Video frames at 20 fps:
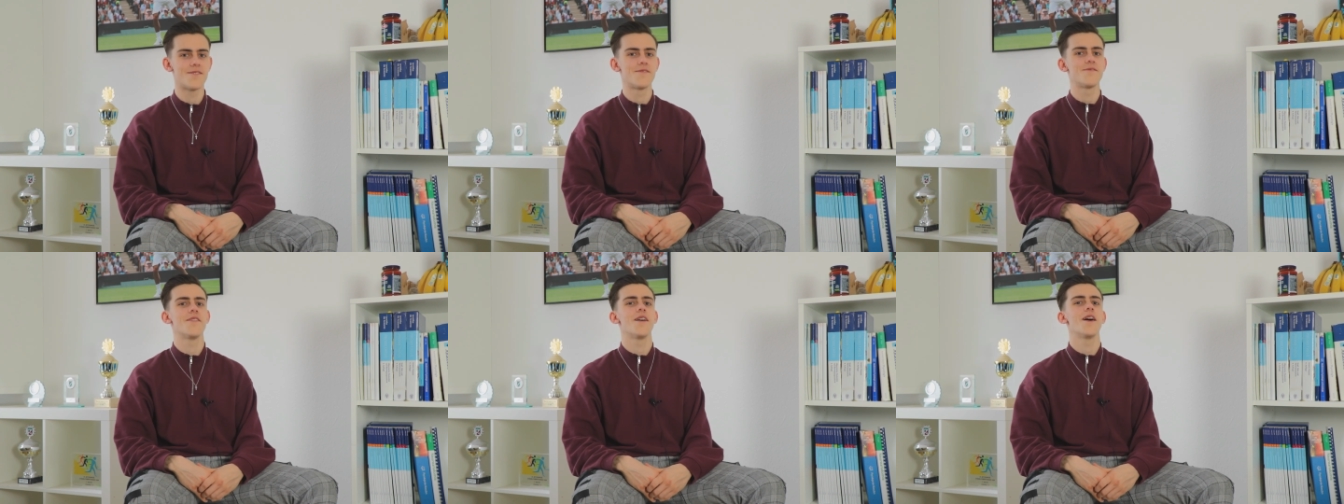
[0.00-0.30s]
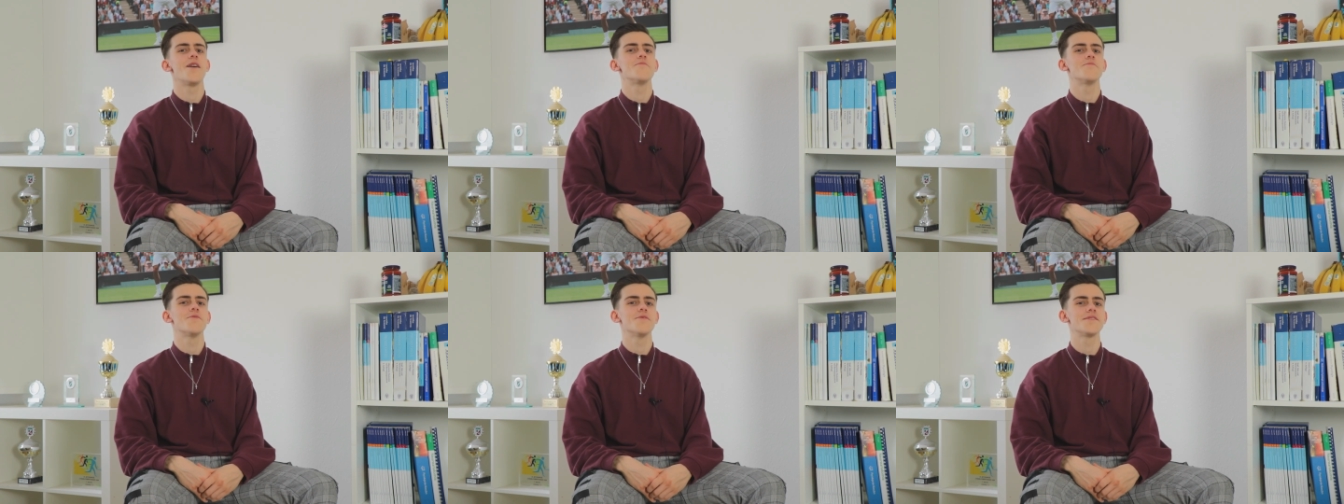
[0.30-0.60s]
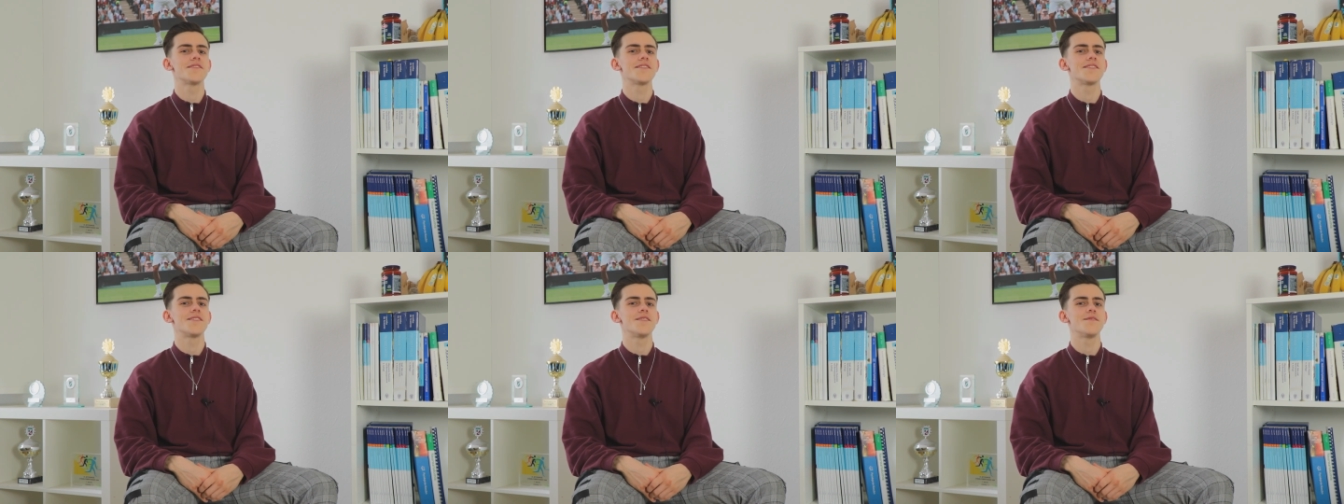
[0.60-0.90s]
und vor allem
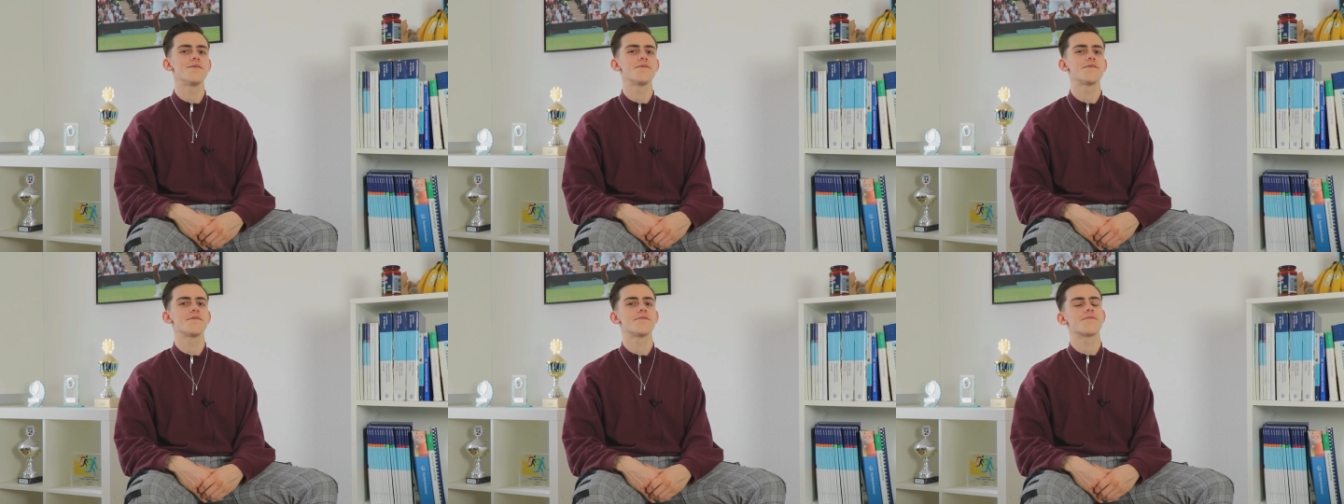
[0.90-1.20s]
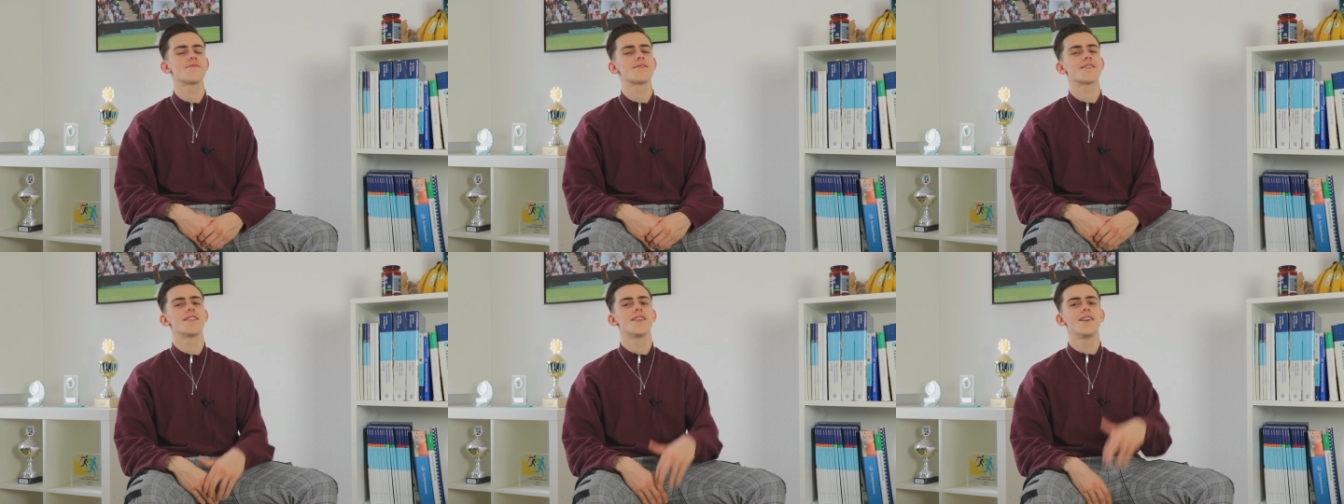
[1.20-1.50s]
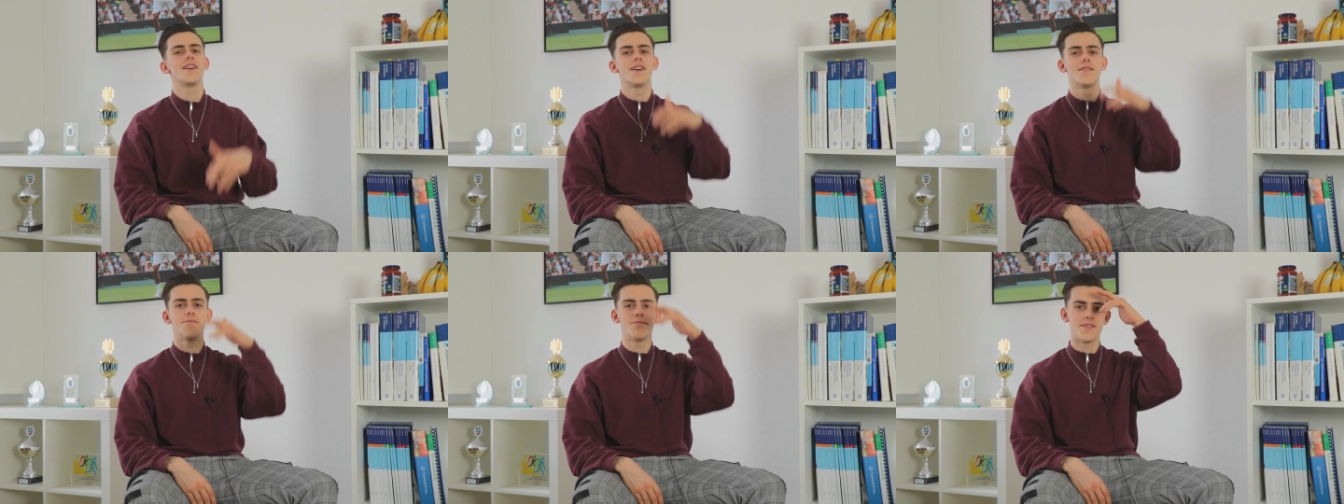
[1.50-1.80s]
positiv.
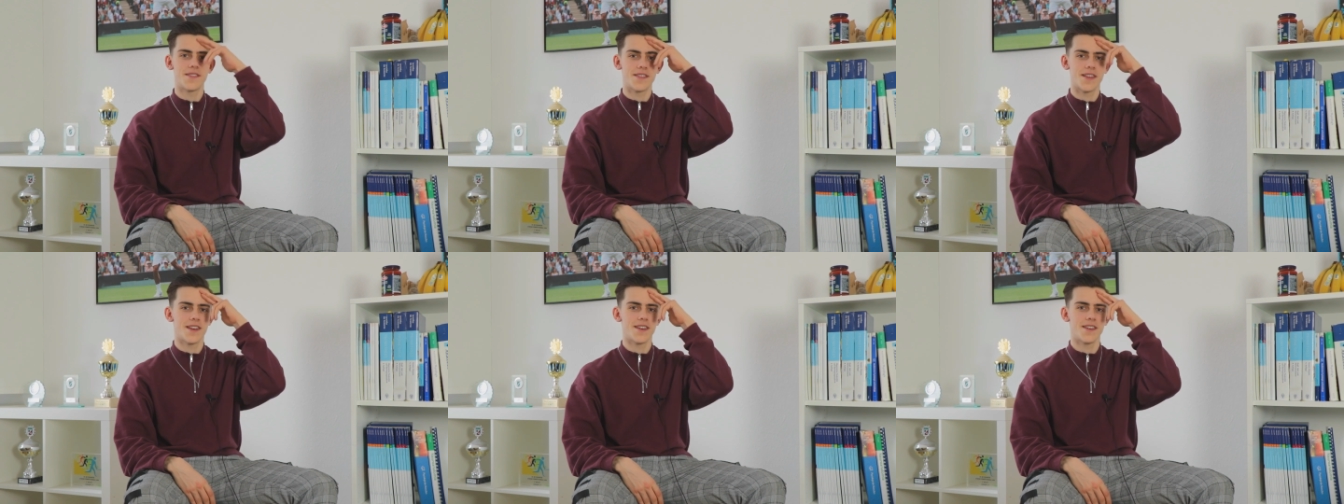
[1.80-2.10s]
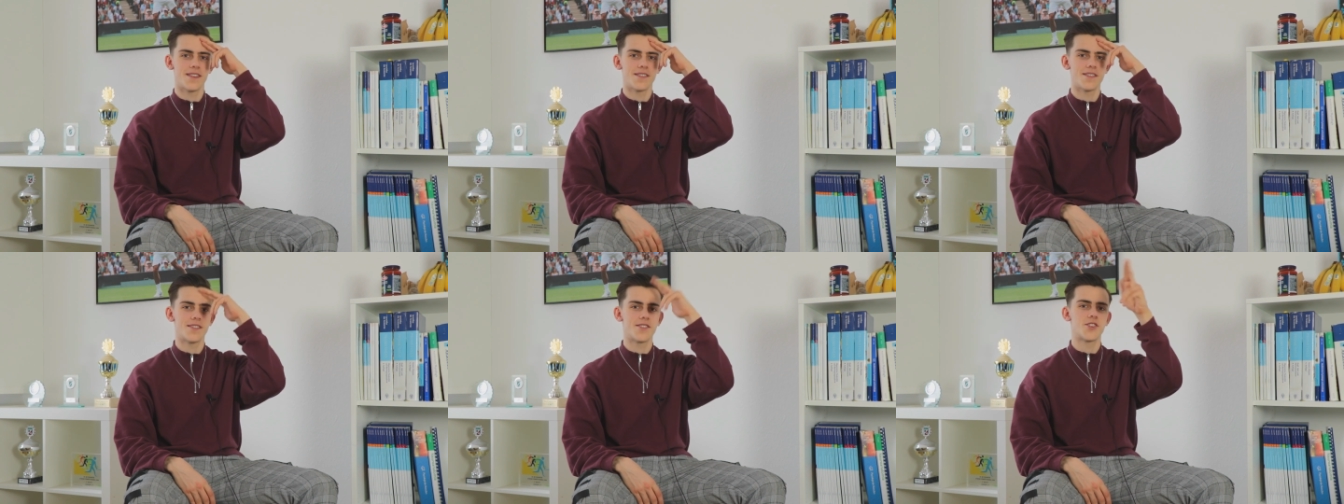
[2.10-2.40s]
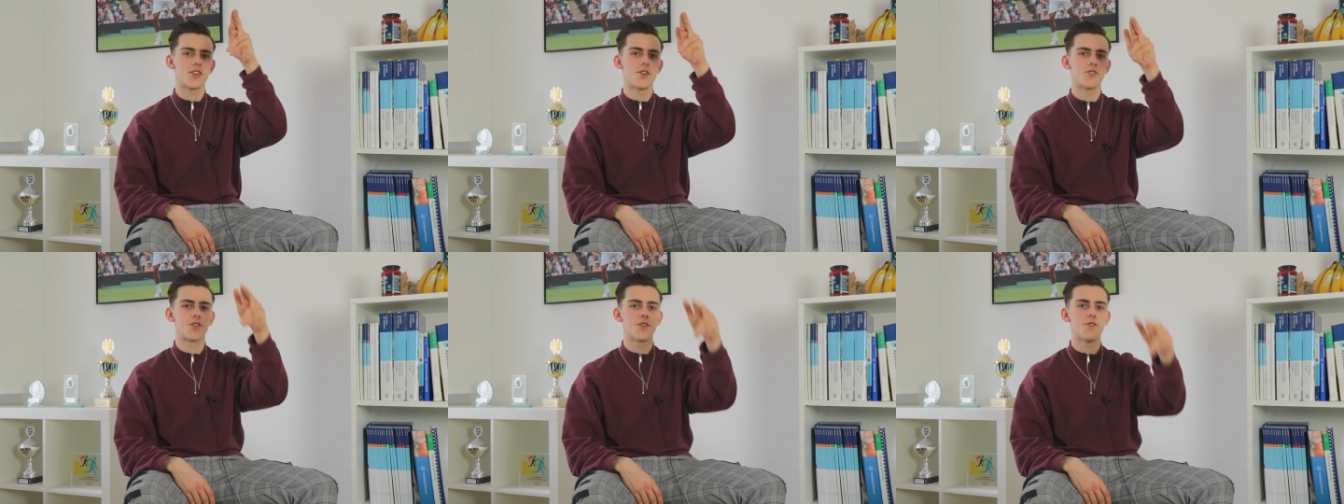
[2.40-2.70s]
Bis dahin,
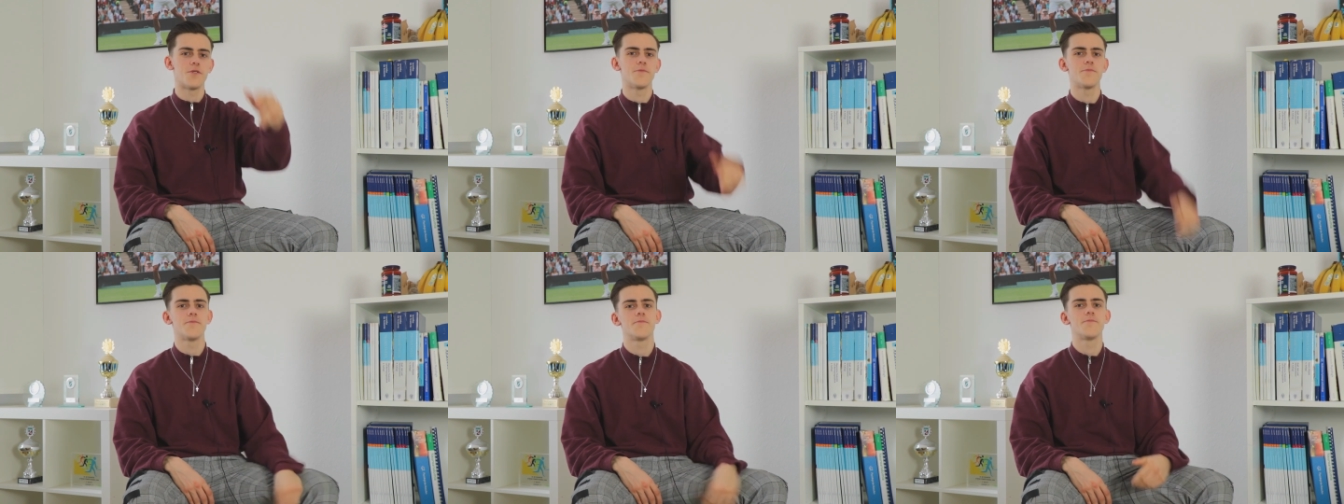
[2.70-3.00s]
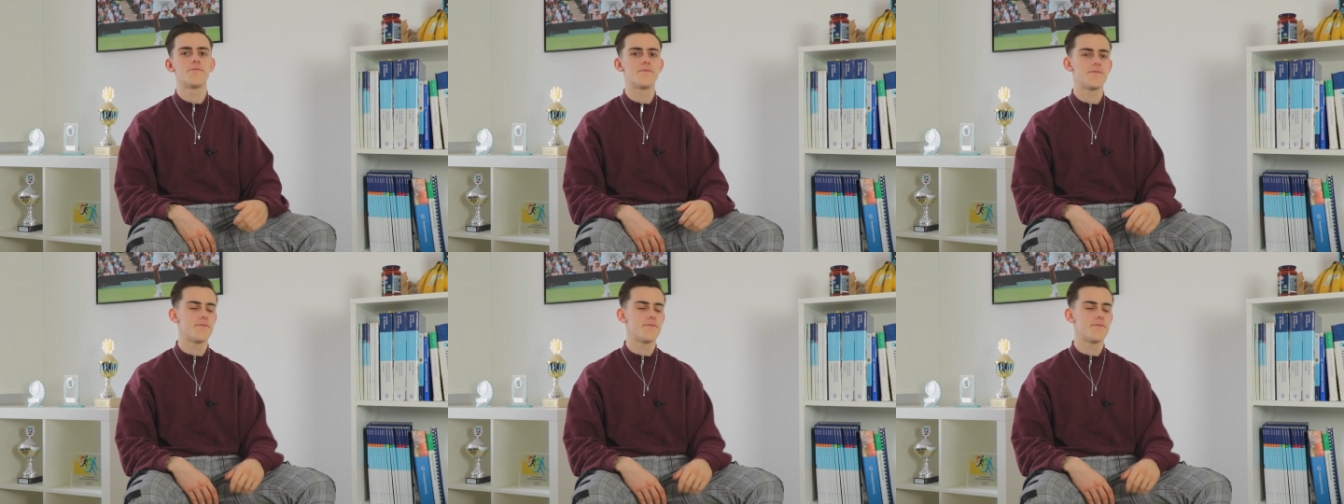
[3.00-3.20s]
ciao, ciao.